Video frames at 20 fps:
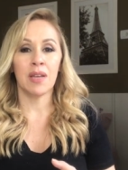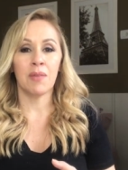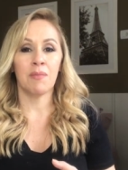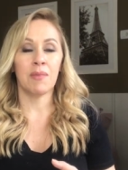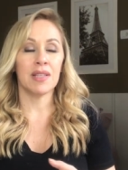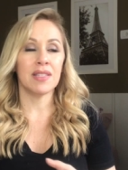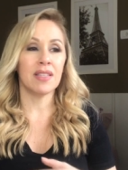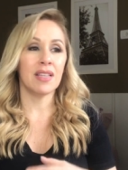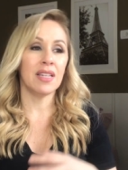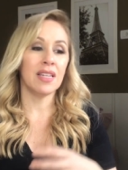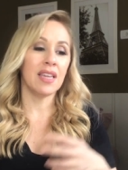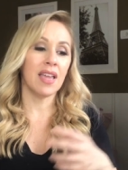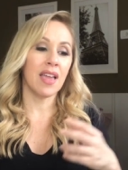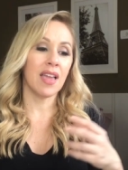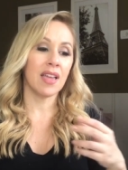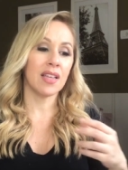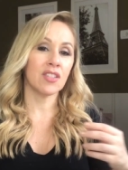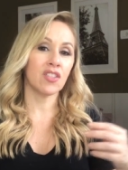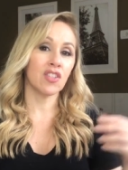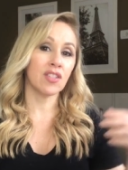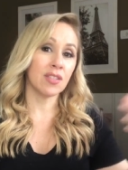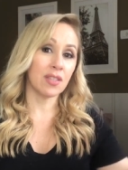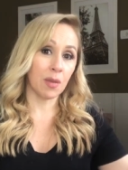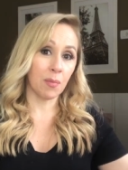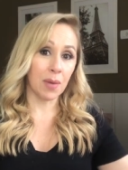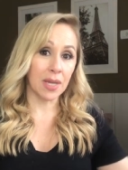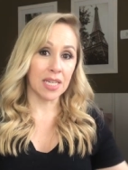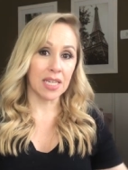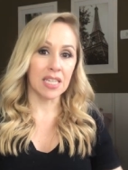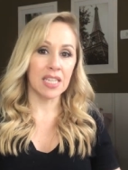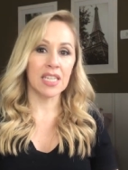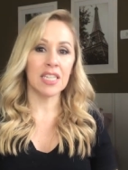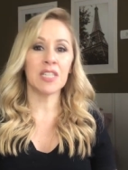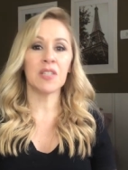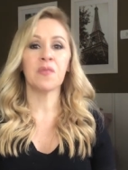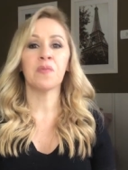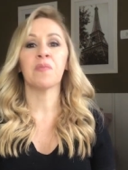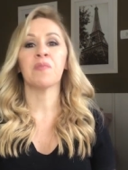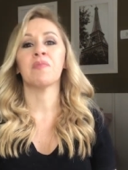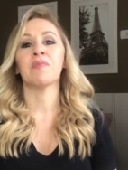mas ele é de Samaria
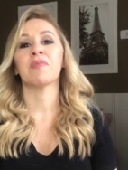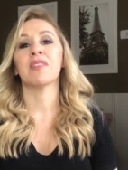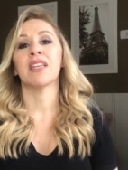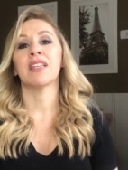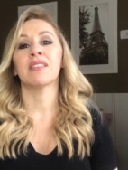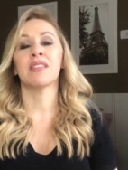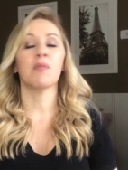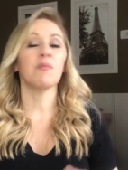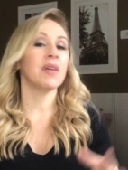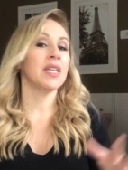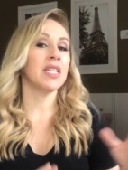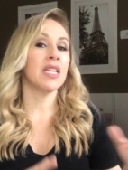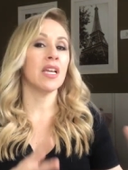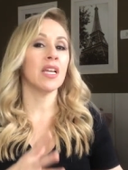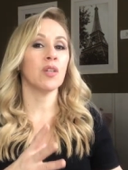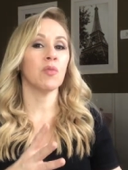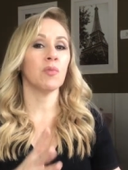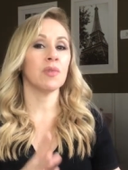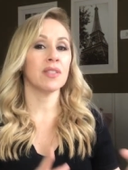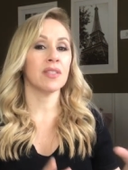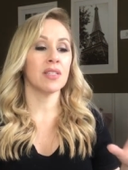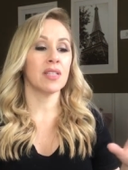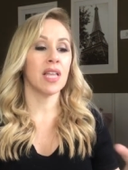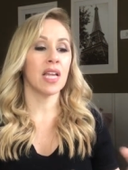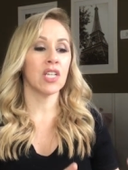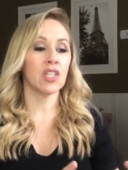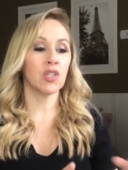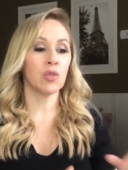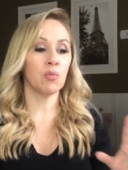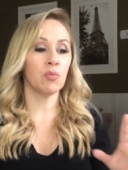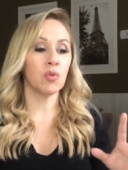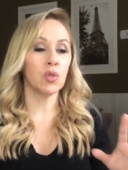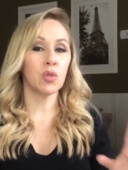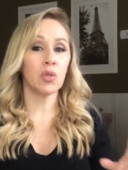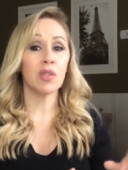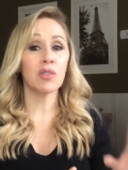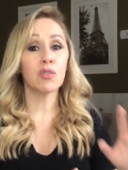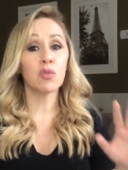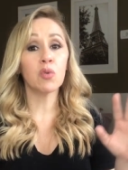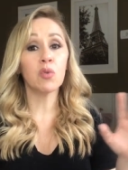Samaria era uma cidade muito
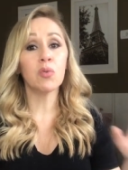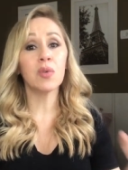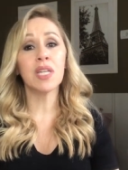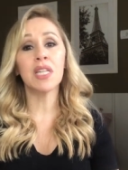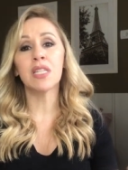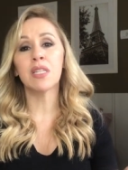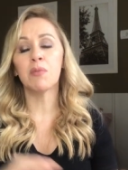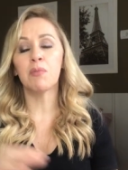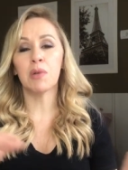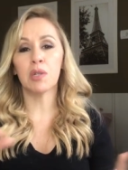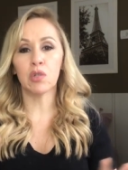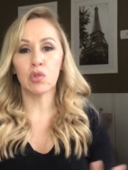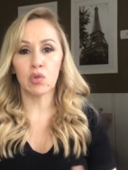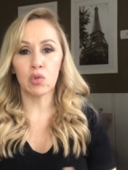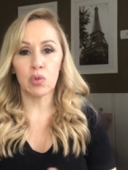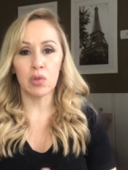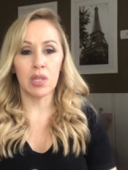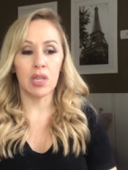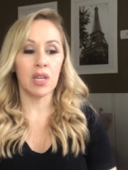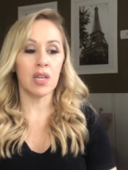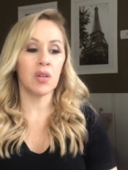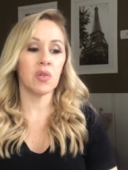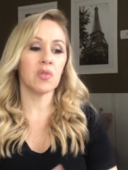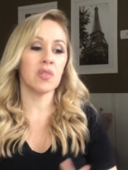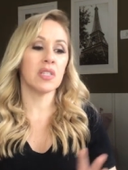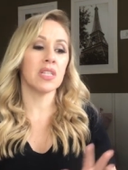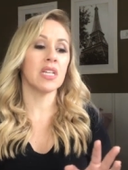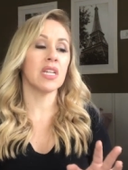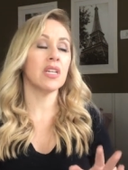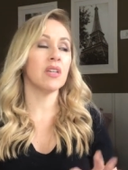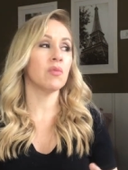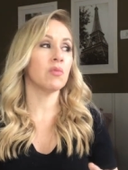excluída pelos judeus, né?